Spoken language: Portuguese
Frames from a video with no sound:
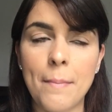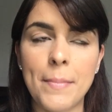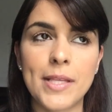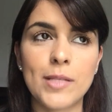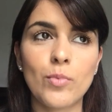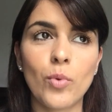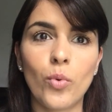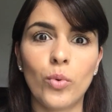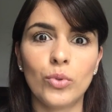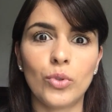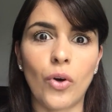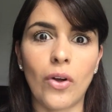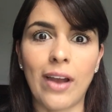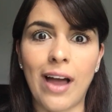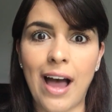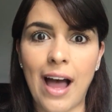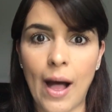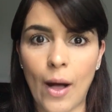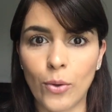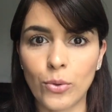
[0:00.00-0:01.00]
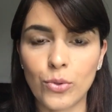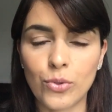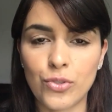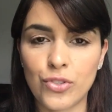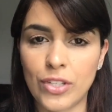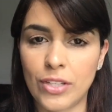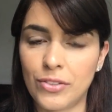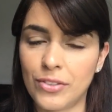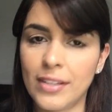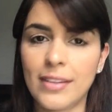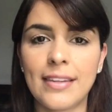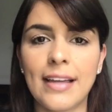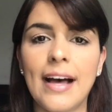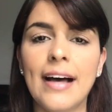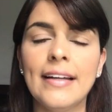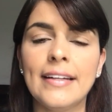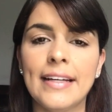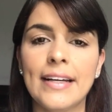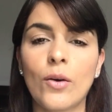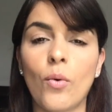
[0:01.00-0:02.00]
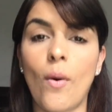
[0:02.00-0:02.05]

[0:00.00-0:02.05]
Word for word: Mesmo com dólar alto do jeito que tá, né?